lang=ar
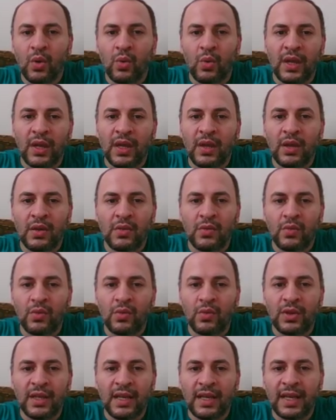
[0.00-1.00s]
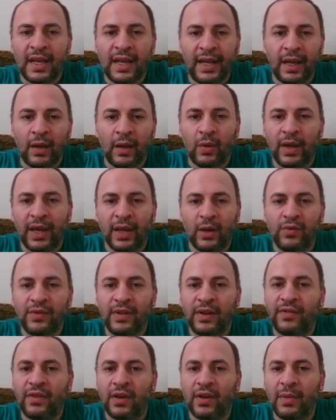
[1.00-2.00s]
وايه والدنيا حلوه يعني
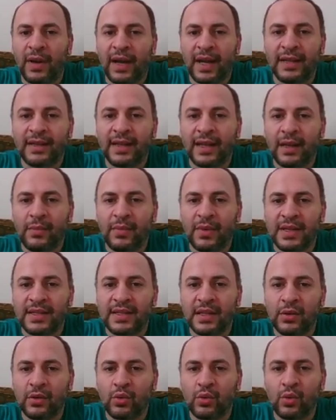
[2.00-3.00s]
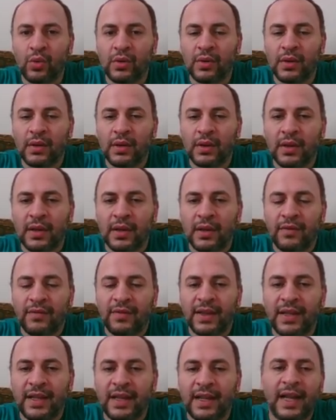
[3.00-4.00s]
في الفارما حتى جبنا سيرته
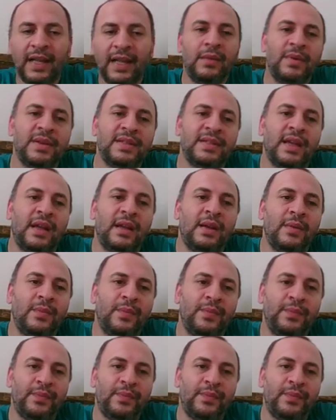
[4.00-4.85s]
فالدنيا هتبقى سهله